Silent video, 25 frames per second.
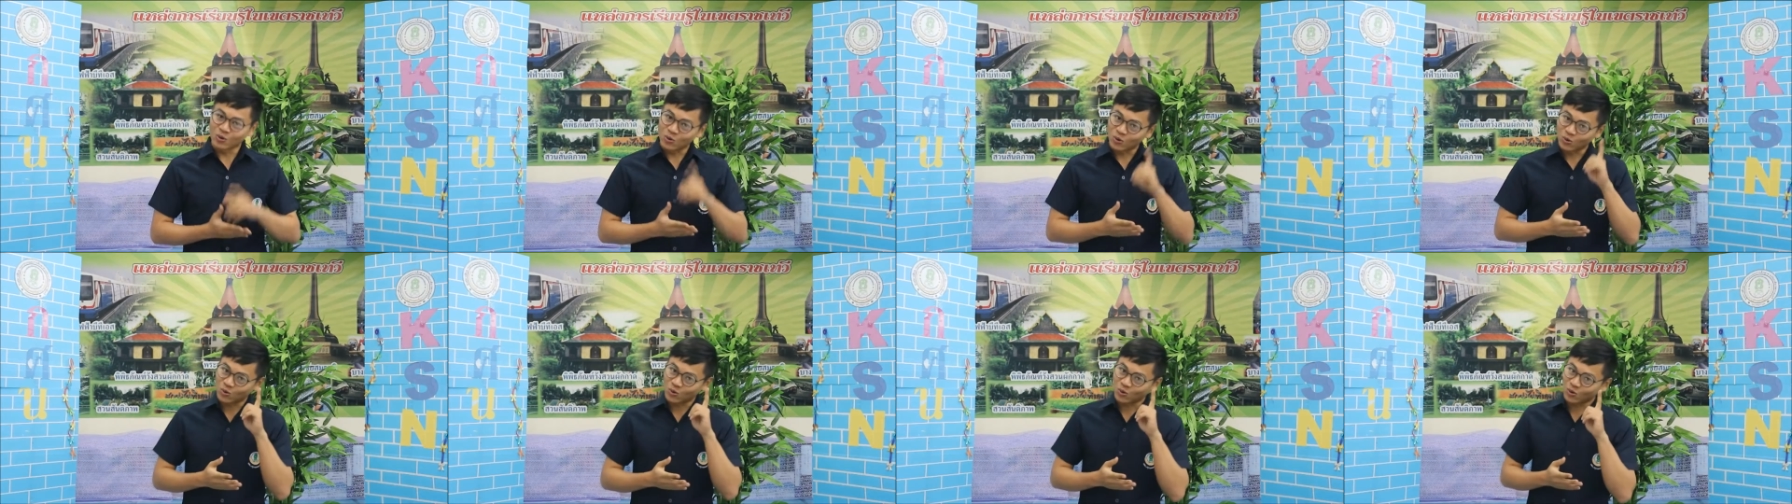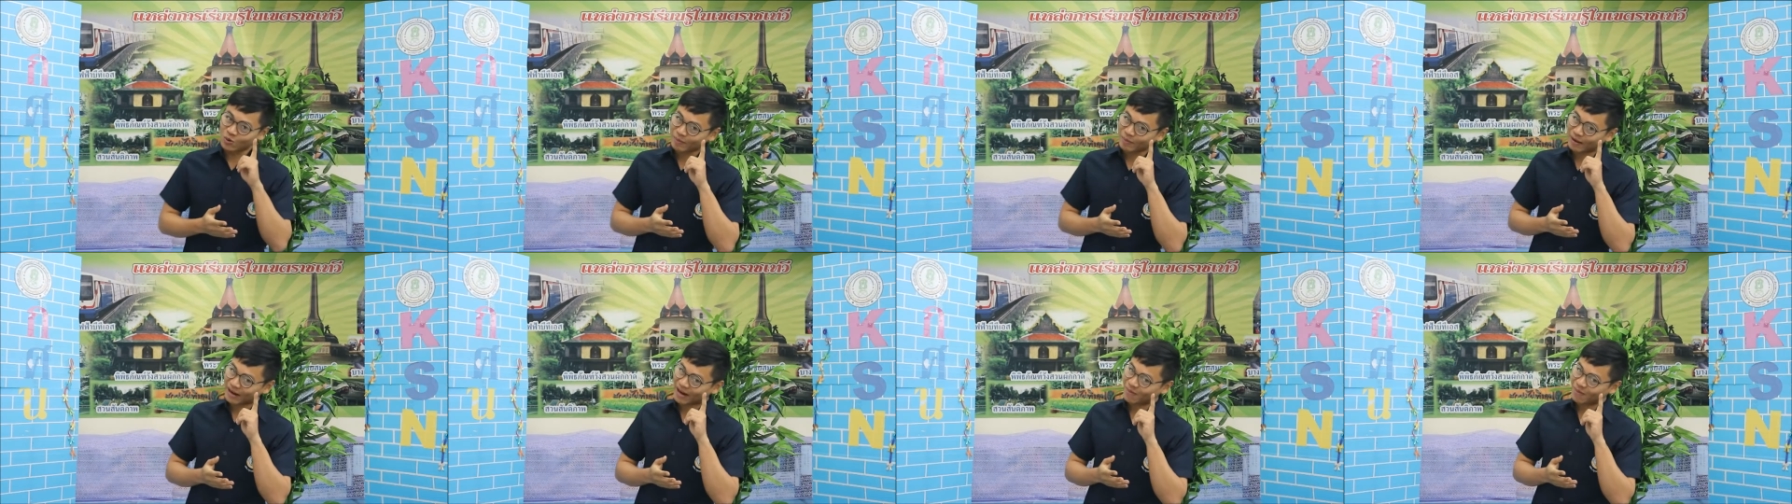คุณ
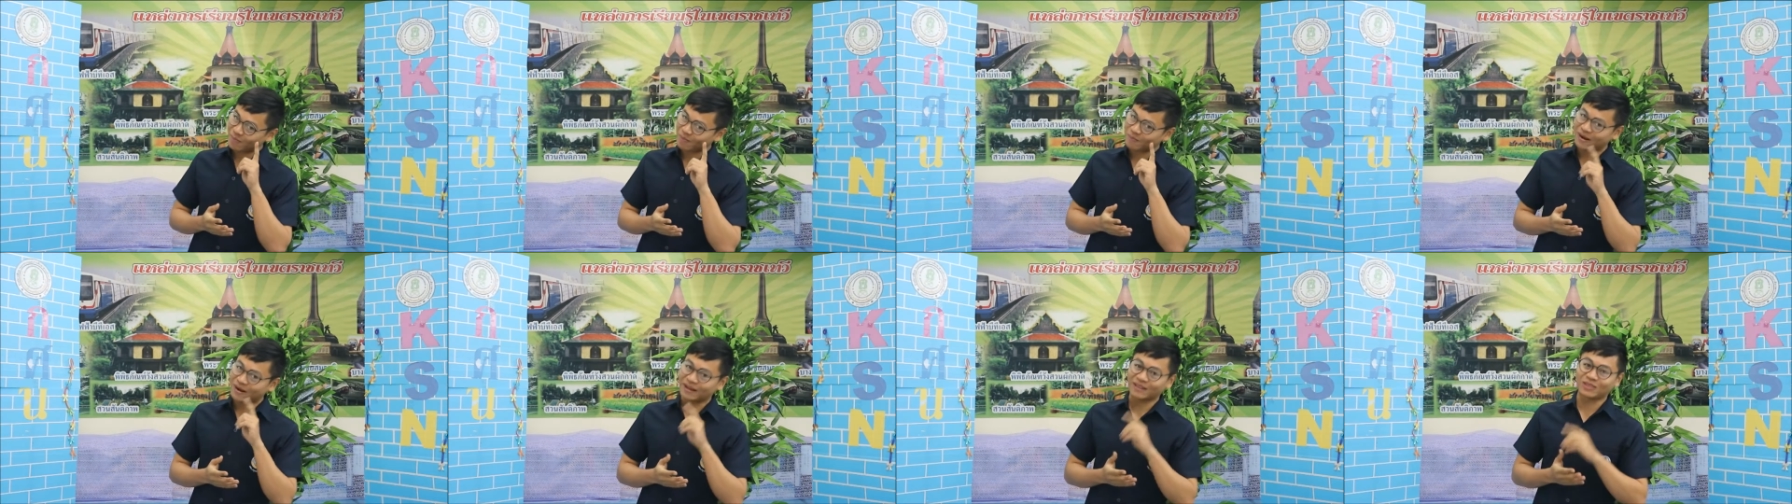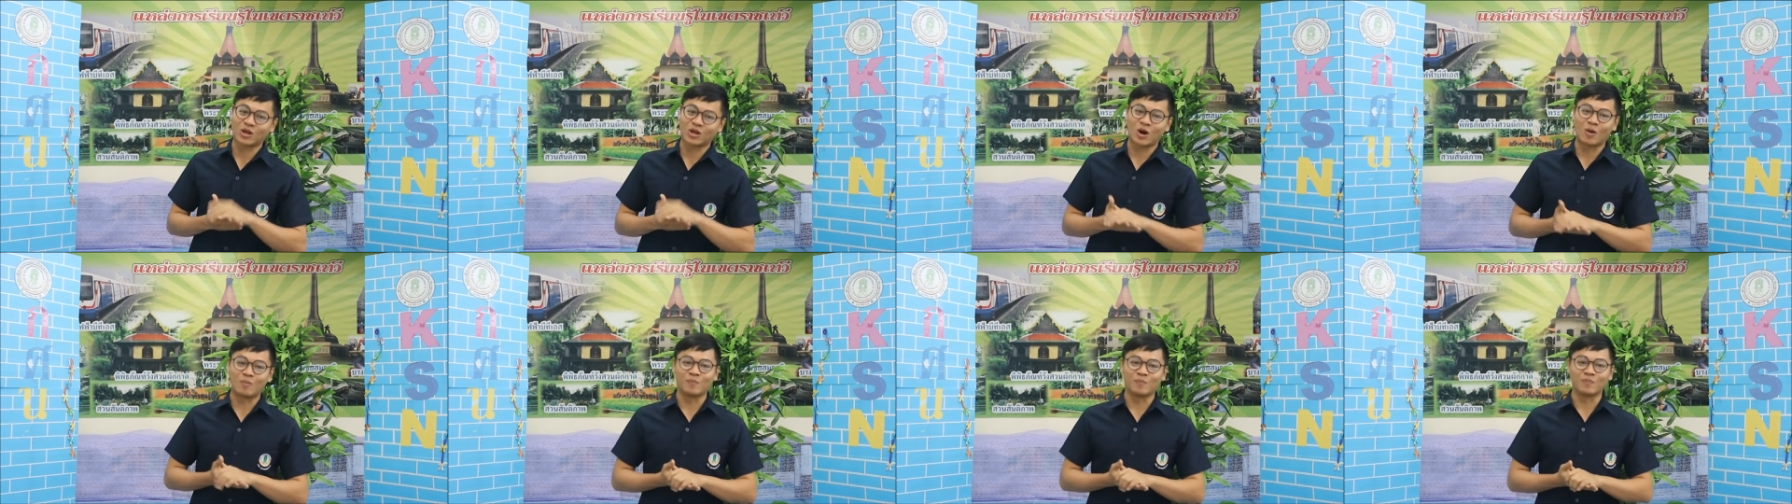คุณไหมครับ อะ
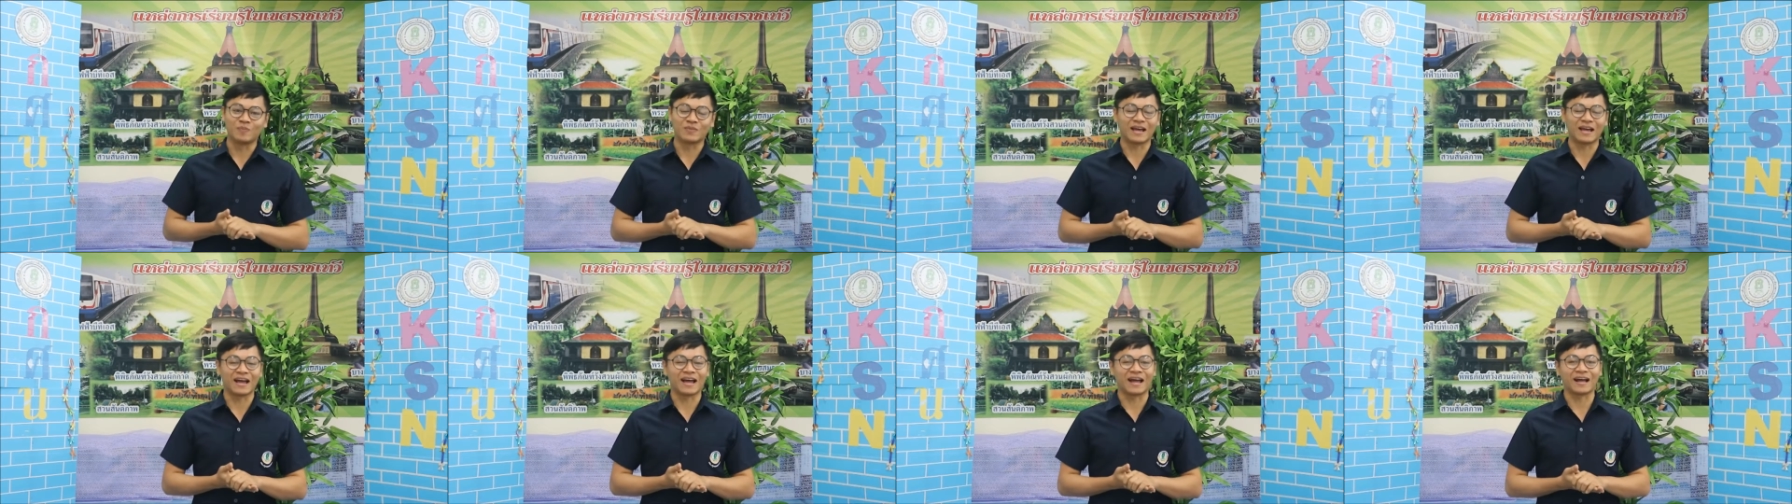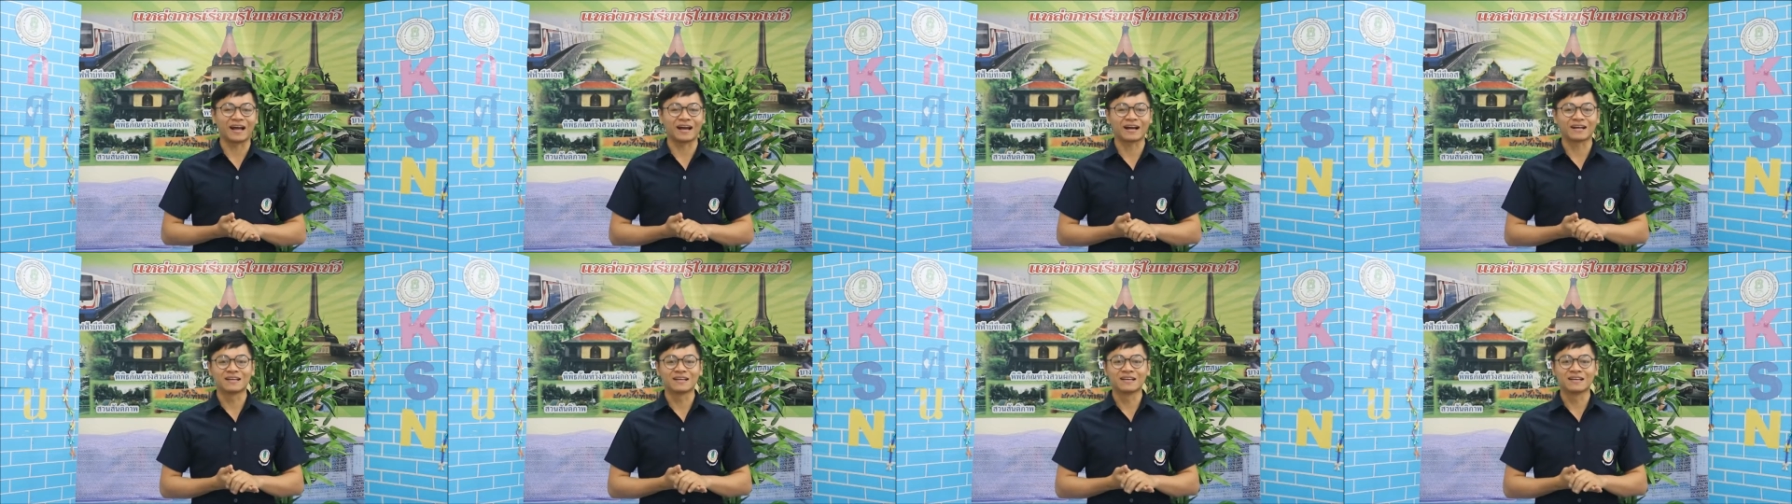ตอมอ่า